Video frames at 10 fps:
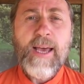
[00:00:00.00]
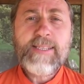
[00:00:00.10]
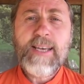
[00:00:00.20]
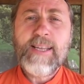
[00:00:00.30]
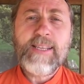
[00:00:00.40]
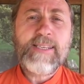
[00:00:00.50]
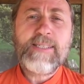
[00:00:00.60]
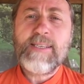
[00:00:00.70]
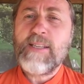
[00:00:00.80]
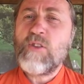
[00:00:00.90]
a gente
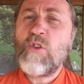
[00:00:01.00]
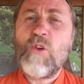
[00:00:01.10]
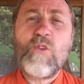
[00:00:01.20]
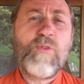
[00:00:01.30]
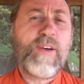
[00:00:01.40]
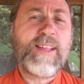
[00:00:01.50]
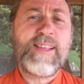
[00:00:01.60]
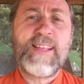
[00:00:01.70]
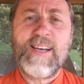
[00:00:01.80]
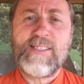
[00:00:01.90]
es todo
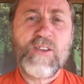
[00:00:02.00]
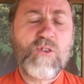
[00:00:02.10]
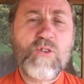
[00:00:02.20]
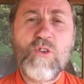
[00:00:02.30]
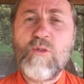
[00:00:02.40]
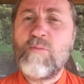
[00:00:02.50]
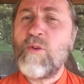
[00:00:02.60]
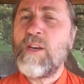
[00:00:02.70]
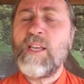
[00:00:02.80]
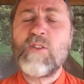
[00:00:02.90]
fantástico, todo
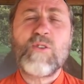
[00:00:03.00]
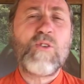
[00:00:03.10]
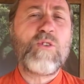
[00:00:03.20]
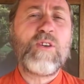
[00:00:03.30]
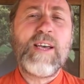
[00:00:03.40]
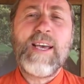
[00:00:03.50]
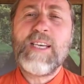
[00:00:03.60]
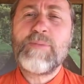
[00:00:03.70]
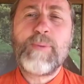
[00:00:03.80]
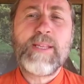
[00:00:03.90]
bonito, todo
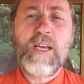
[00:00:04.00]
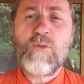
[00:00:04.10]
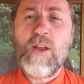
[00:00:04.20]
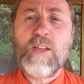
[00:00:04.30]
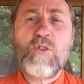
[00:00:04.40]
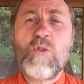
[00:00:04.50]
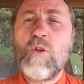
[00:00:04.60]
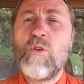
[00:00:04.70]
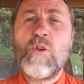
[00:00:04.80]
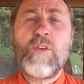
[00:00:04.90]
espectacular, todo
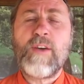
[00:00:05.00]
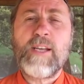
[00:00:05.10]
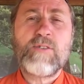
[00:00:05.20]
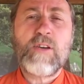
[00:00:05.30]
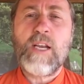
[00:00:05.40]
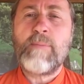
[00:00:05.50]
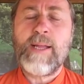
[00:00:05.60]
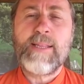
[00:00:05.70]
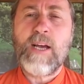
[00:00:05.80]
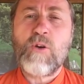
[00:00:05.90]
el universo que le
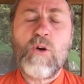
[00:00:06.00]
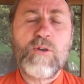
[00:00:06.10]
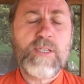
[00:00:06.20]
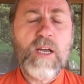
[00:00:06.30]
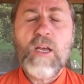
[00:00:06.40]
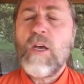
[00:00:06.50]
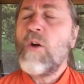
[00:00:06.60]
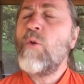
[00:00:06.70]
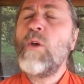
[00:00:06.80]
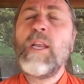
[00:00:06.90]
manda cosas.
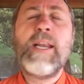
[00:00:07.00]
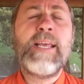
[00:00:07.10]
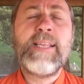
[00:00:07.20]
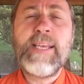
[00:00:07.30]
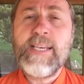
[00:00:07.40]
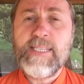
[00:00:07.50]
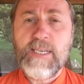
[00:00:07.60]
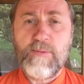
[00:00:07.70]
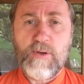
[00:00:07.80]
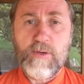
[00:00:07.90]
Uy,
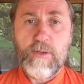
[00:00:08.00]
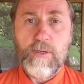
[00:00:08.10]
lindísimo.